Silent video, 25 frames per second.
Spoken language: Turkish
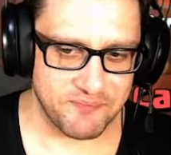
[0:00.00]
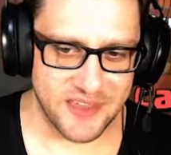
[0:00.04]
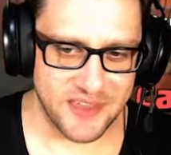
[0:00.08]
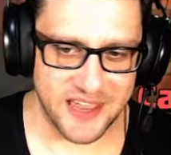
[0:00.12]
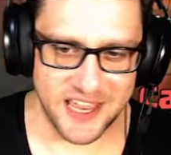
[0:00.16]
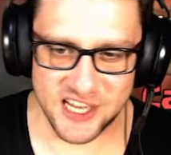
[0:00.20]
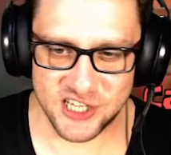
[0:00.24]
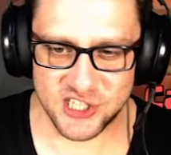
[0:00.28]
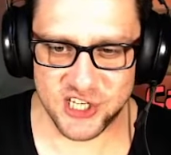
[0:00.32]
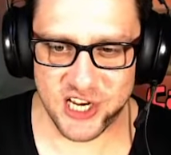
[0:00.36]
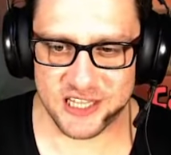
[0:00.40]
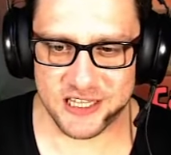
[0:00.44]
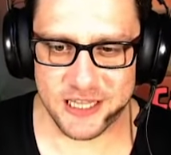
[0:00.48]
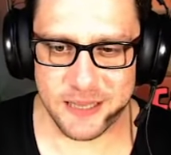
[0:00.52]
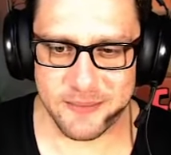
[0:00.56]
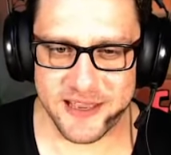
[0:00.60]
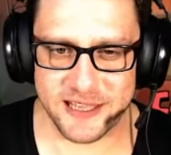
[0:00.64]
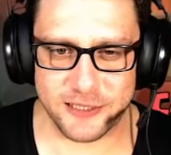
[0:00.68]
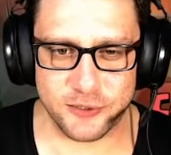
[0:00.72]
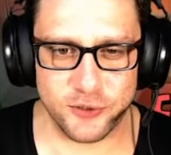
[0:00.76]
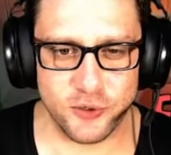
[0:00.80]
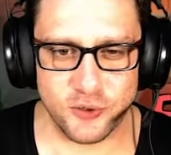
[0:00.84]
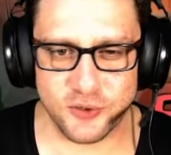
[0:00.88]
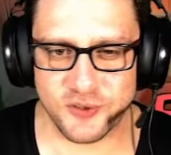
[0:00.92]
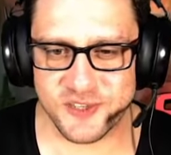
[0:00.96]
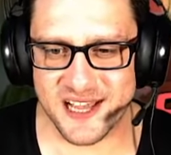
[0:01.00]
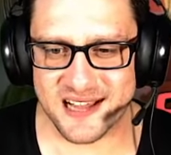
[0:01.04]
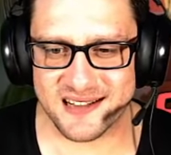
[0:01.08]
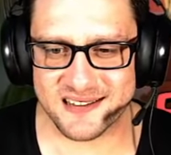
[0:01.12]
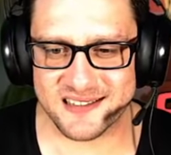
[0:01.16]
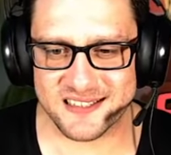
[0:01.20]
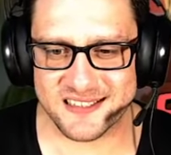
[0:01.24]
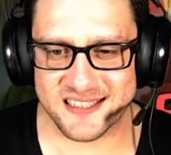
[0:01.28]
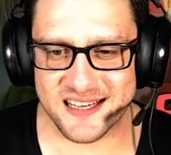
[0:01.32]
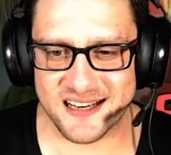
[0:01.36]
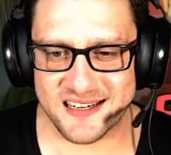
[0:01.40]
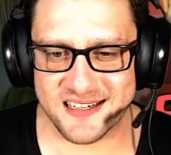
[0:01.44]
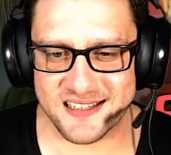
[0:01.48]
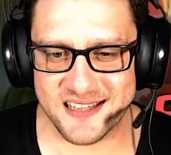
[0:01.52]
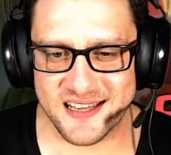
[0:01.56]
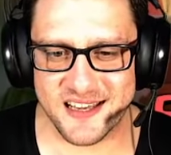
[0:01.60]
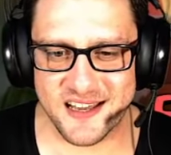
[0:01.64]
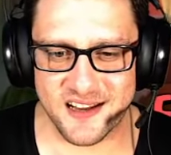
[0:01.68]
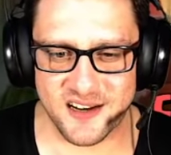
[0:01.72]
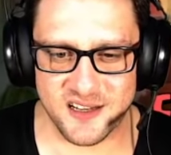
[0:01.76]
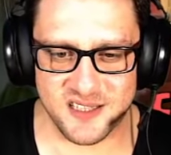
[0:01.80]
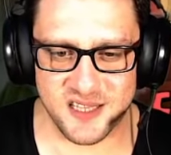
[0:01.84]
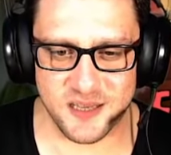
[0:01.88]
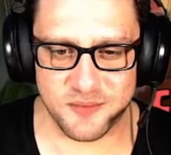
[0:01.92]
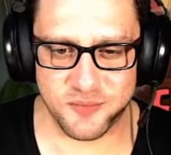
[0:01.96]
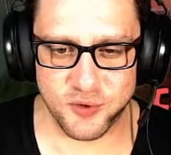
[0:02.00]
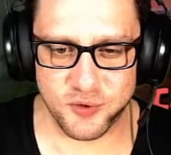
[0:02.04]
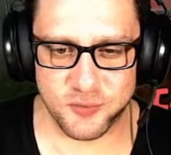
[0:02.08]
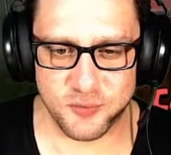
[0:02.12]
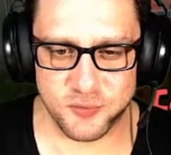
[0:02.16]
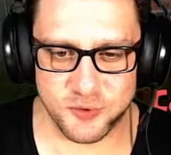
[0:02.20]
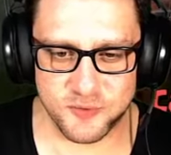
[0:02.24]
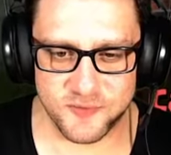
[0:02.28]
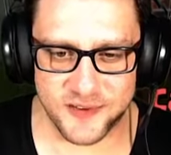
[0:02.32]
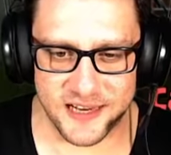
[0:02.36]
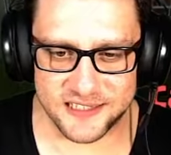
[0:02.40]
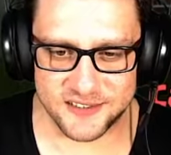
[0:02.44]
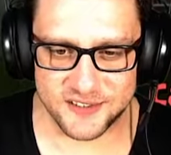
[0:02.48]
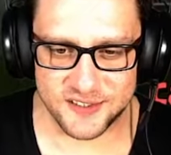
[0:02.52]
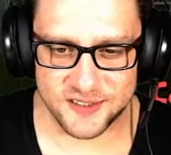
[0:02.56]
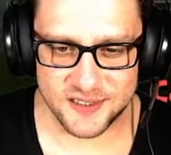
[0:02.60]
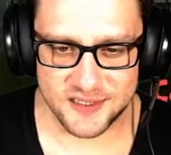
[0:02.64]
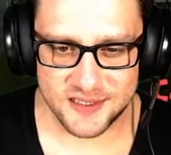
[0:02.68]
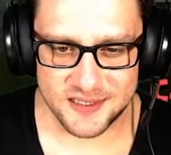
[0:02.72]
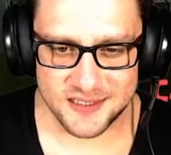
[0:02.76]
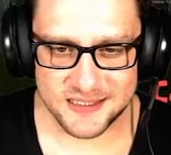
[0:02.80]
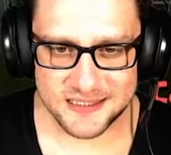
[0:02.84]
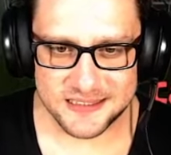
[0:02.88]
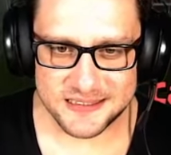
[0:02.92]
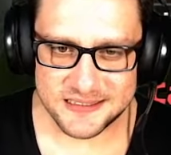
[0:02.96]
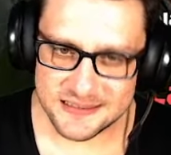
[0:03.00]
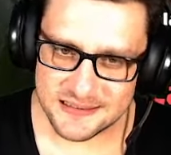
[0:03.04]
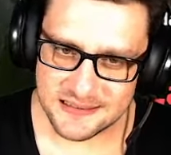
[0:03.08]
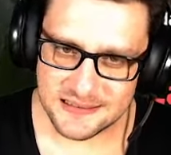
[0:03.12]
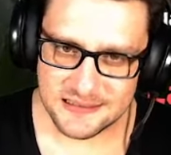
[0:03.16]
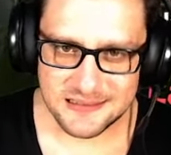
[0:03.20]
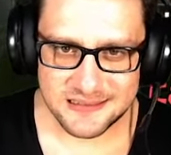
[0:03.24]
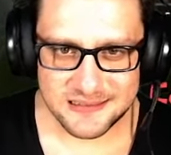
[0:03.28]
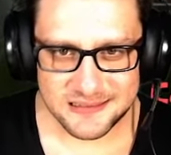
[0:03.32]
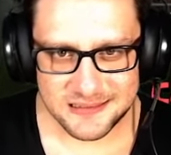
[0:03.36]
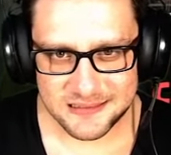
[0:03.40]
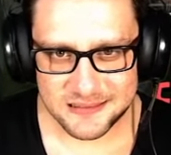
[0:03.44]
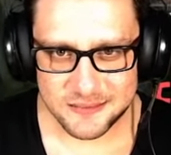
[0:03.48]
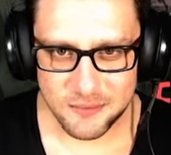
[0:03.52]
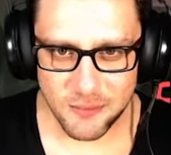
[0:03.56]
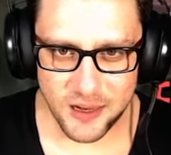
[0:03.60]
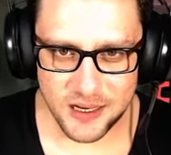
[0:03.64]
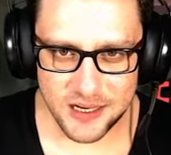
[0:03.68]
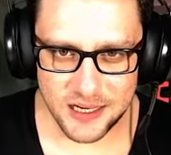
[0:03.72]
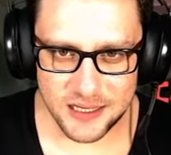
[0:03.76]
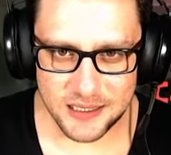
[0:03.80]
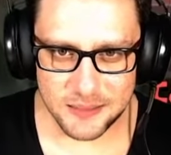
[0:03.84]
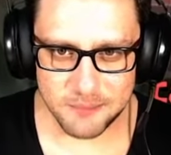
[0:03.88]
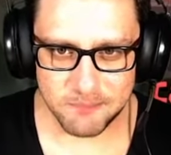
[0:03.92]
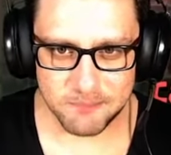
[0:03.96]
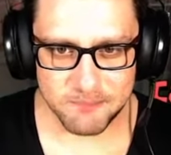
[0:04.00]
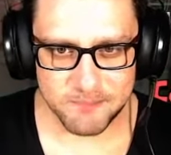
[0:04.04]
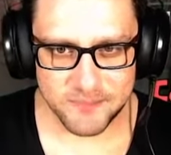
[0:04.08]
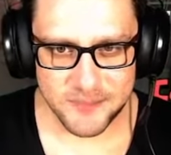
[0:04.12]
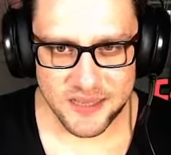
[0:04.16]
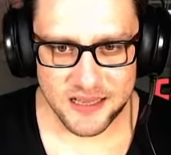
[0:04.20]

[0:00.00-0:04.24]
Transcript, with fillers: Heyecanla bekliyoruz. 6 tane de yarasa büyüğümüz var. Bakalım.